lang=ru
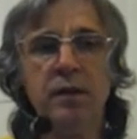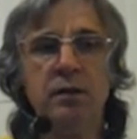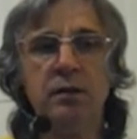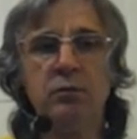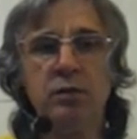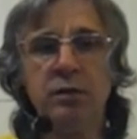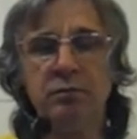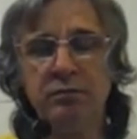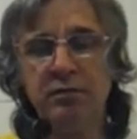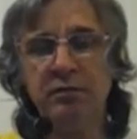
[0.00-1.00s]
И
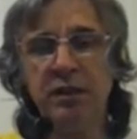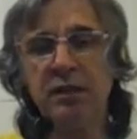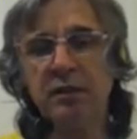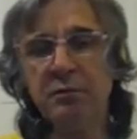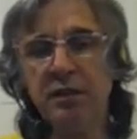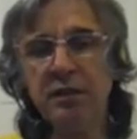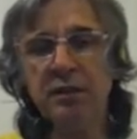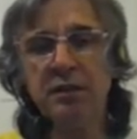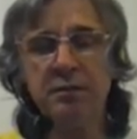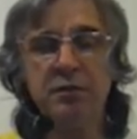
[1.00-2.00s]
бывали
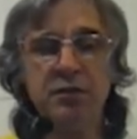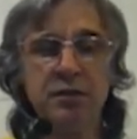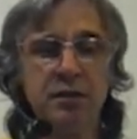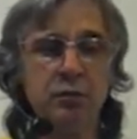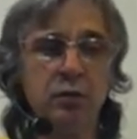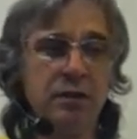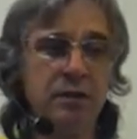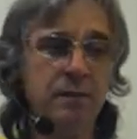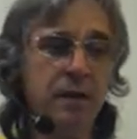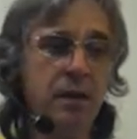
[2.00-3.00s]
комедийные смешные ситуации.